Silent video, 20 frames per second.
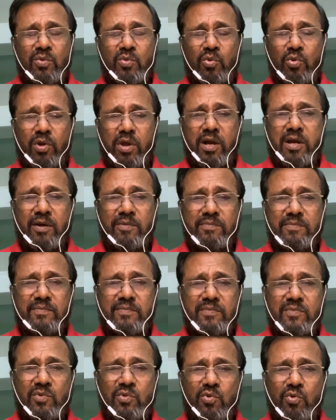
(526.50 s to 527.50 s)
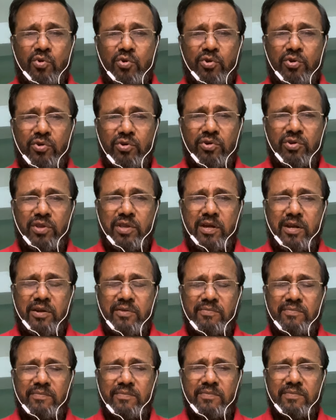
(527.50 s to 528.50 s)
உலகம்
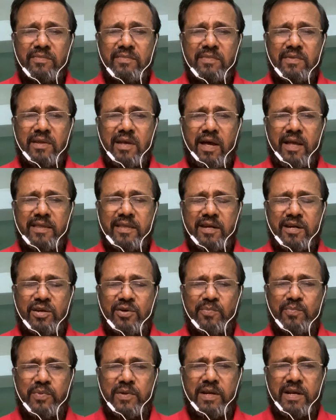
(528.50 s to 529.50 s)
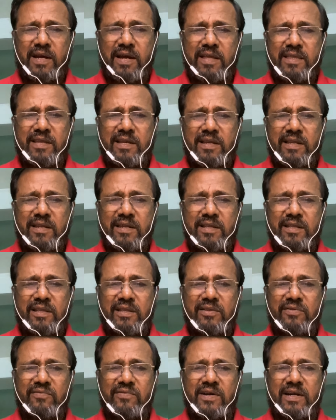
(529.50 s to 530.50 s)
ஒடுங்குதலும் அதற்கு பிறகு
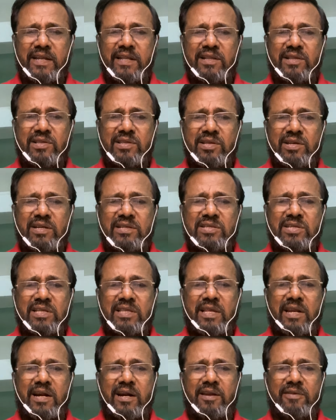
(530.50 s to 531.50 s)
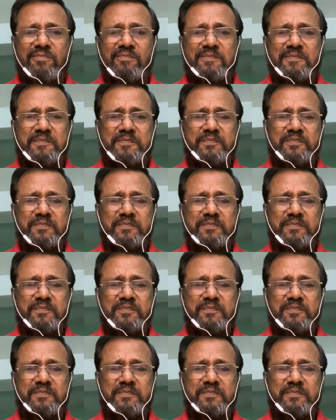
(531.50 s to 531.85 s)
அதிலிருந்து வெடித்து சிதறலும்